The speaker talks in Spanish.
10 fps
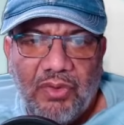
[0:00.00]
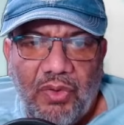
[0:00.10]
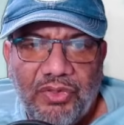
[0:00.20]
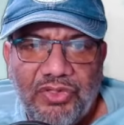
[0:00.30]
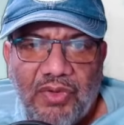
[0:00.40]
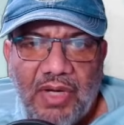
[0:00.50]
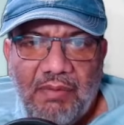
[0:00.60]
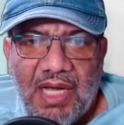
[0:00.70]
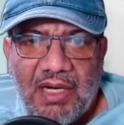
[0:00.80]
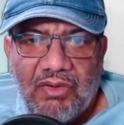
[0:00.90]
ocho
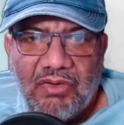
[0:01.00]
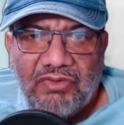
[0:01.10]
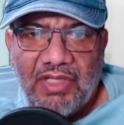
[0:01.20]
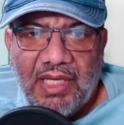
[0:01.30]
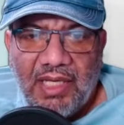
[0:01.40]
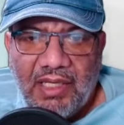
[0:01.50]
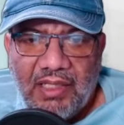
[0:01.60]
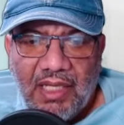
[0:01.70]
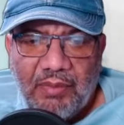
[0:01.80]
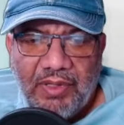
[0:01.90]
almas rosas y ahí
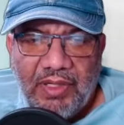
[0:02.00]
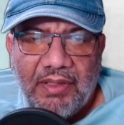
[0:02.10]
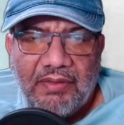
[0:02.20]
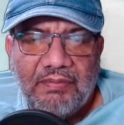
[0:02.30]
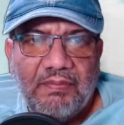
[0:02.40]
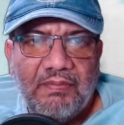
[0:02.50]
ya después